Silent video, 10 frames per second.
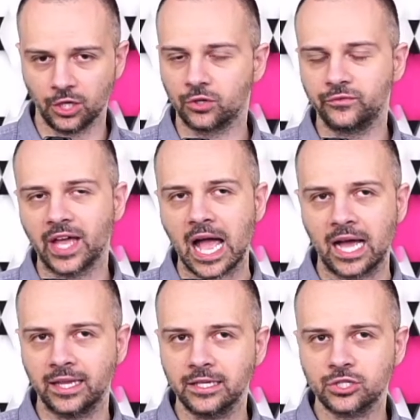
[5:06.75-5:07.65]
Und wir
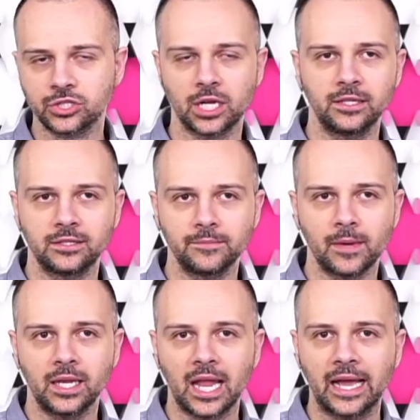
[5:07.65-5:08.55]
alle schalten
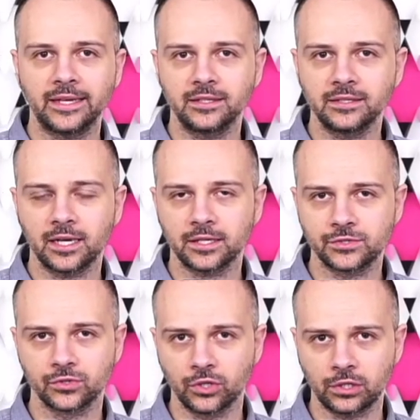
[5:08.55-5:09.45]
mal einen Gang
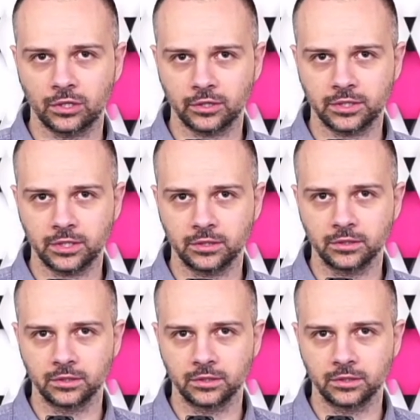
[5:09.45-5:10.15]
zurück, Leute.